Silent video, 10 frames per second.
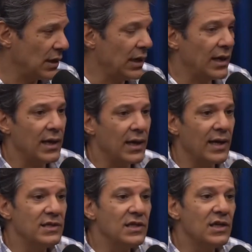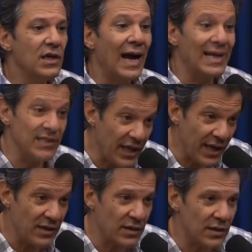é, é de que a
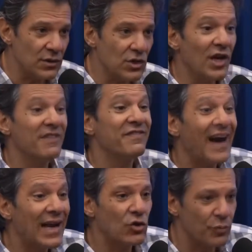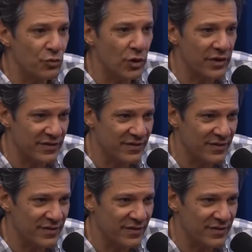direita tinha várias opções.